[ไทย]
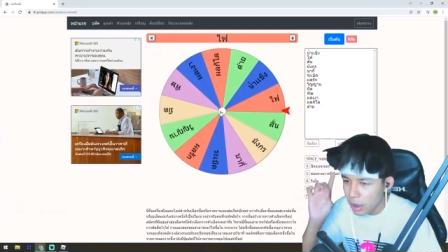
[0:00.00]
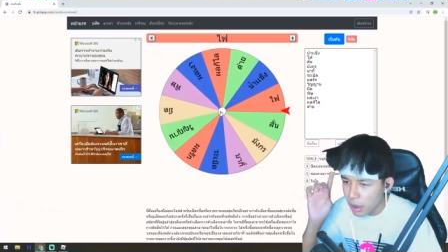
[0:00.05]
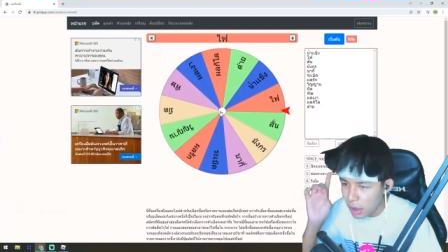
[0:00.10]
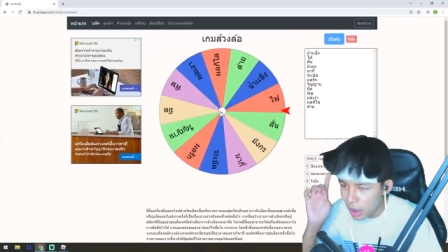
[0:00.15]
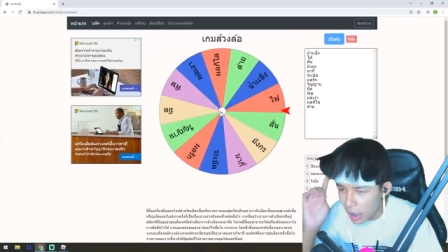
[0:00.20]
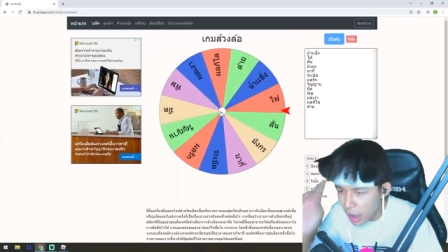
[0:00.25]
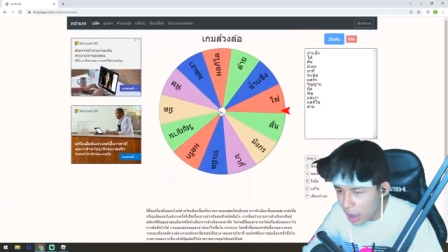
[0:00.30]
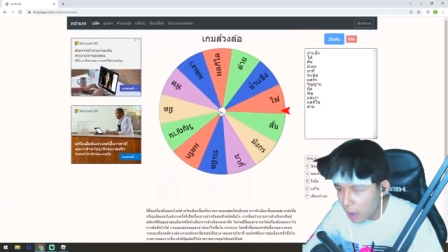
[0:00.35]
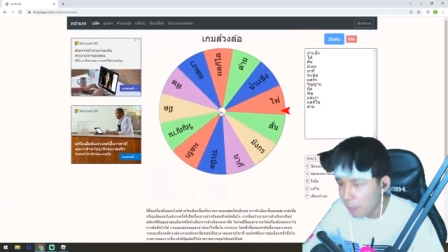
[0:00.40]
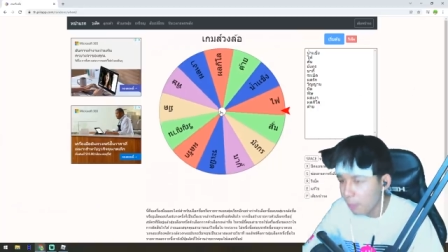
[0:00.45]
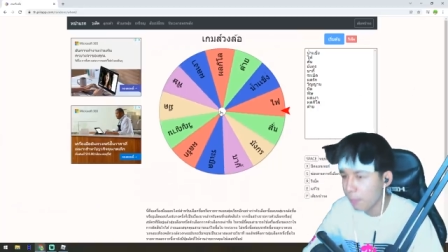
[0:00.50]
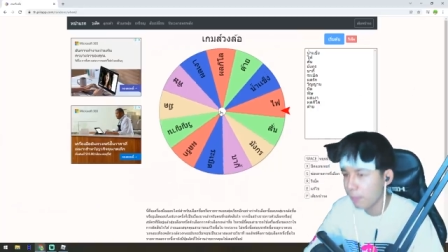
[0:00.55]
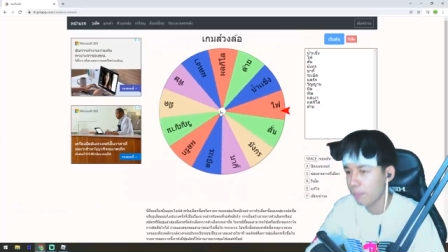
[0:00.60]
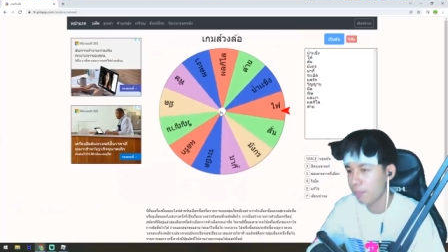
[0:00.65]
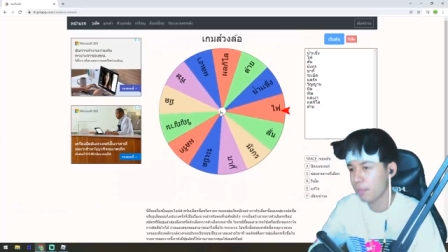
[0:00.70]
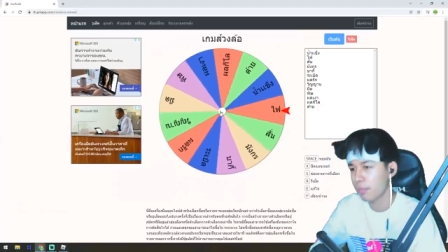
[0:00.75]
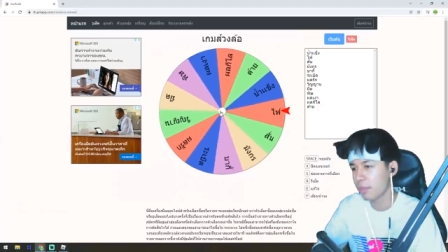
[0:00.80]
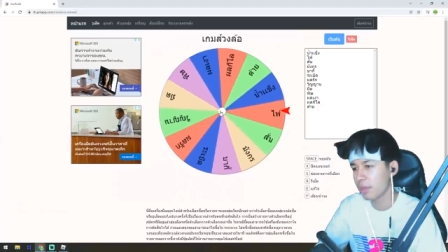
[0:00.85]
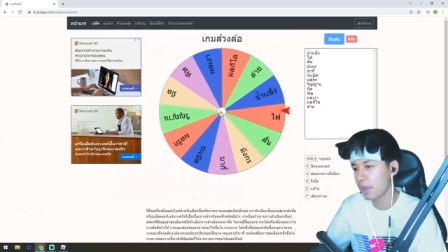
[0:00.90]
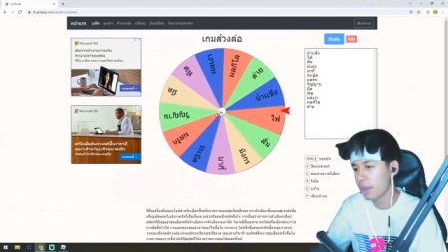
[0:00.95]
เริ่ม
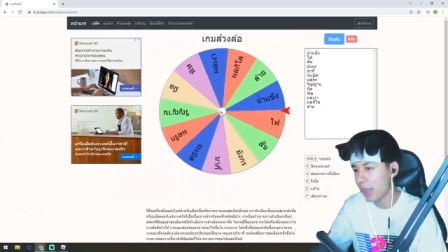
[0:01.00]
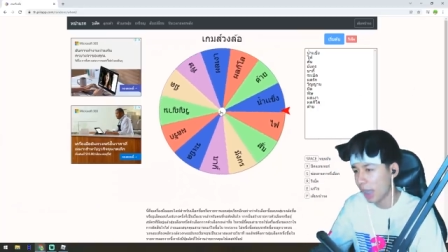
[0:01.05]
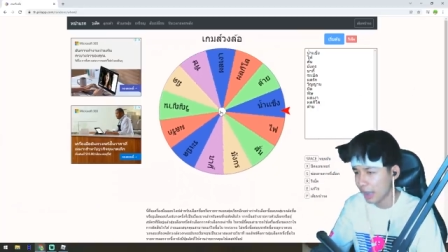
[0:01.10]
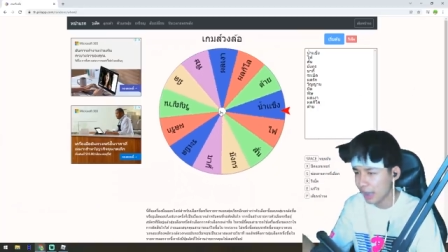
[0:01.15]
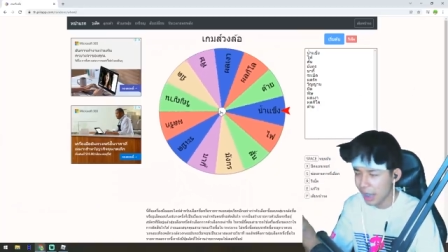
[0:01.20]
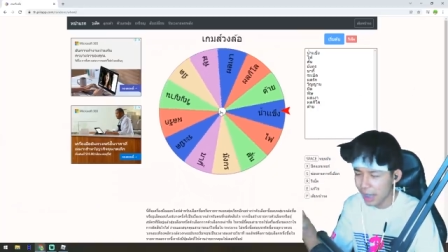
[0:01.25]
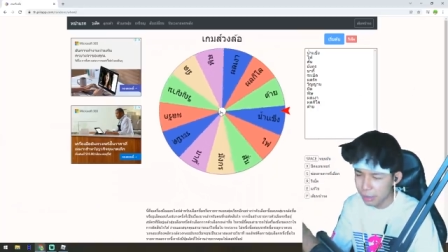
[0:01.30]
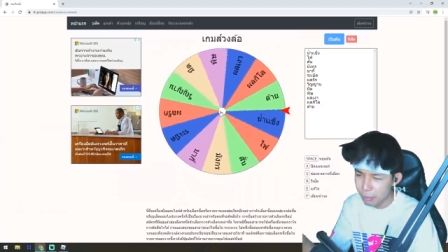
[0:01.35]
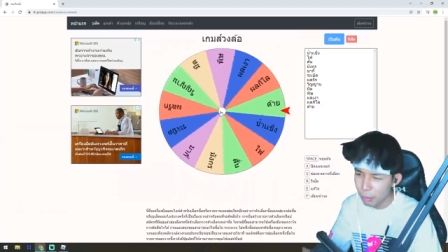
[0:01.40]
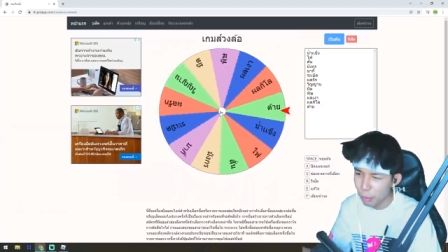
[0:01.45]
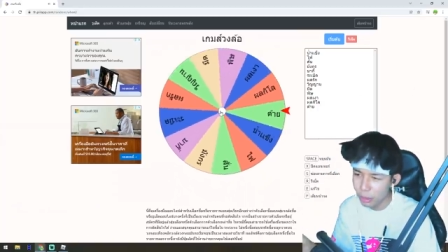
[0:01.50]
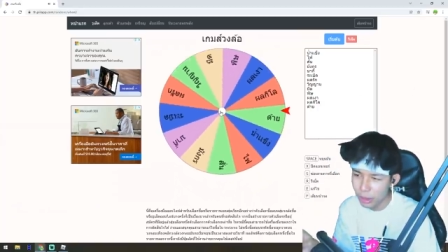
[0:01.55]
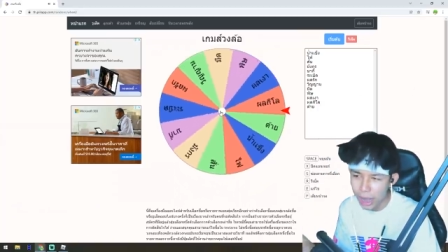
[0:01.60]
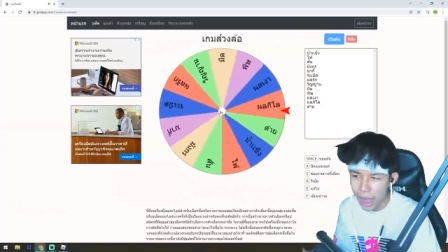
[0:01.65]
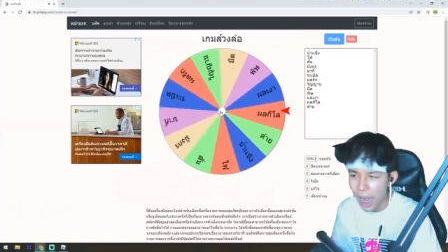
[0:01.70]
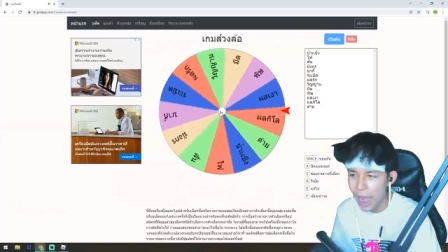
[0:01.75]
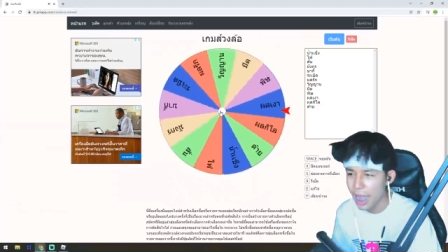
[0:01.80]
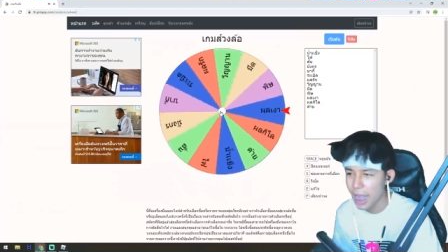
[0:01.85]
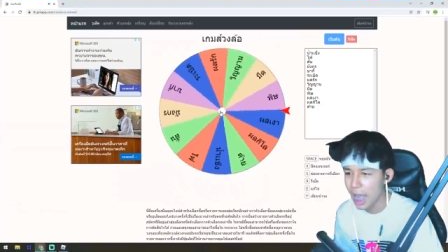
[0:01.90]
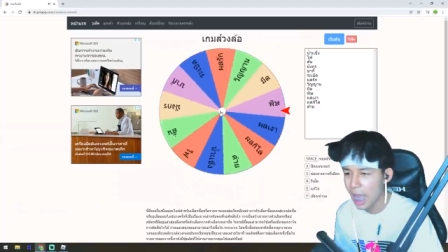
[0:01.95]
อยากได้เล่นผล
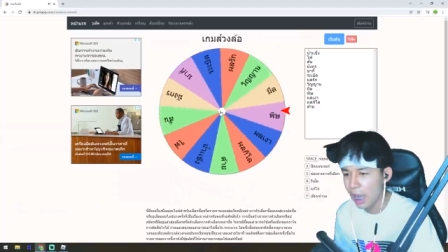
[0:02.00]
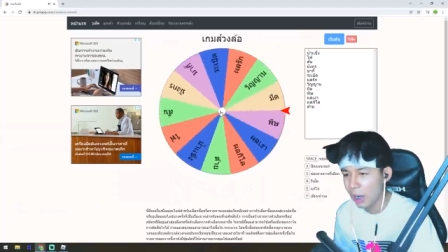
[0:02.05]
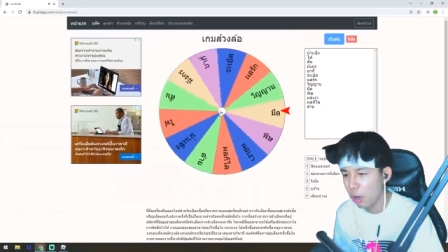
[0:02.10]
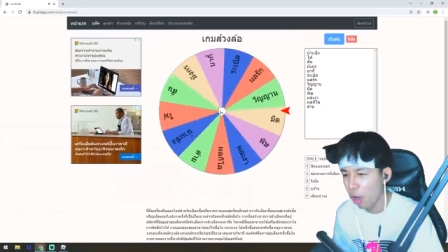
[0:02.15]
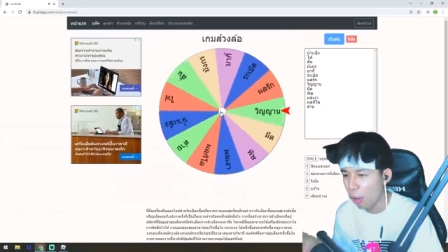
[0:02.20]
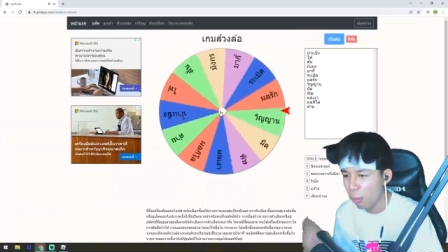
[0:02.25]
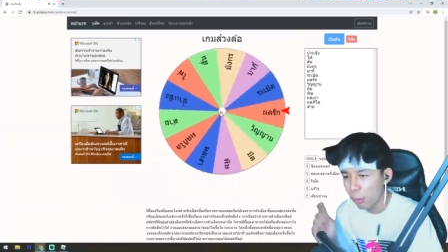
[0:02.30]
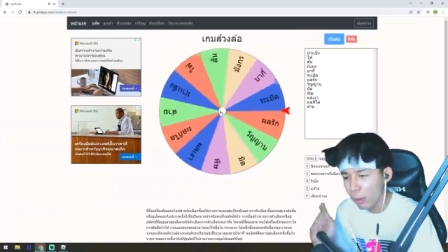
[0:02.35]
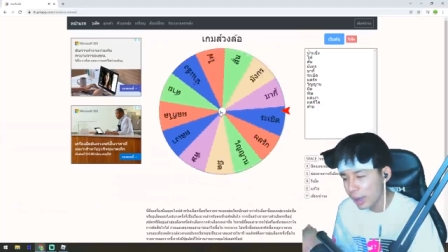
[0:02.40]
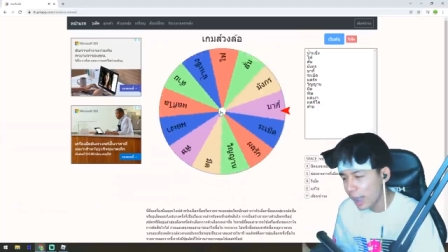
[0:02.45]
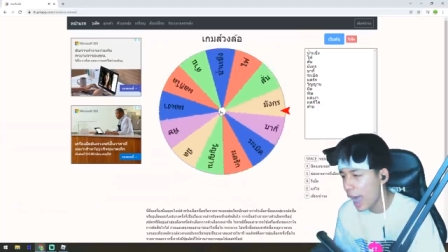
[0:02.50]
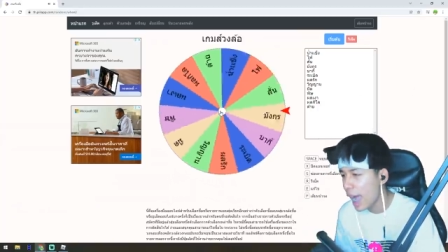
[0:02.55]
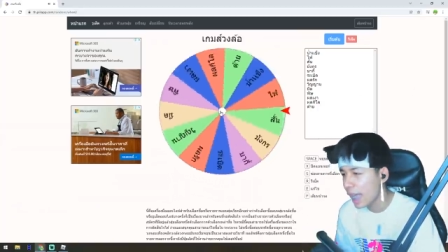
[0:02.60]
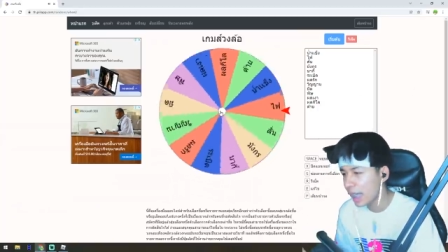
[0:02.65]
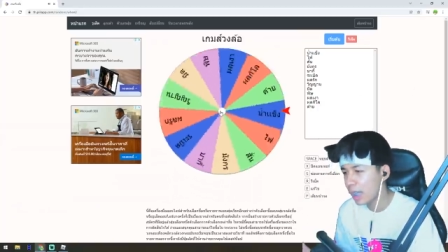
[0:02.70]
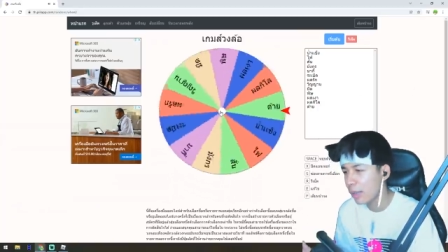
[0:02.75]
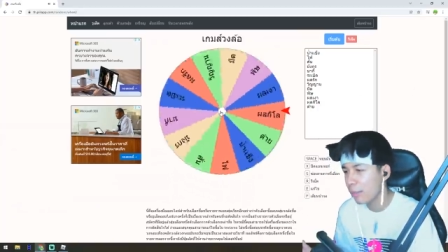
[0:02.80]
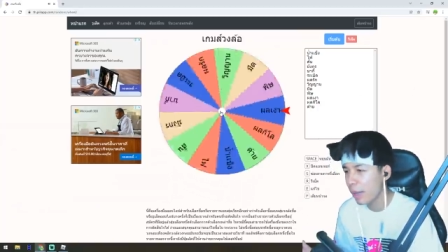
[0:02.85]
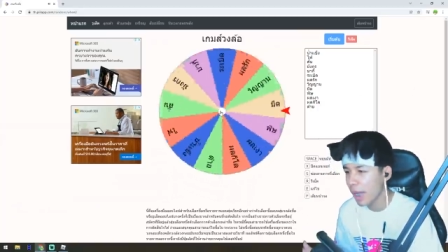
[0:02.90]
ได้อ่ะขอผลได้ได้ไหม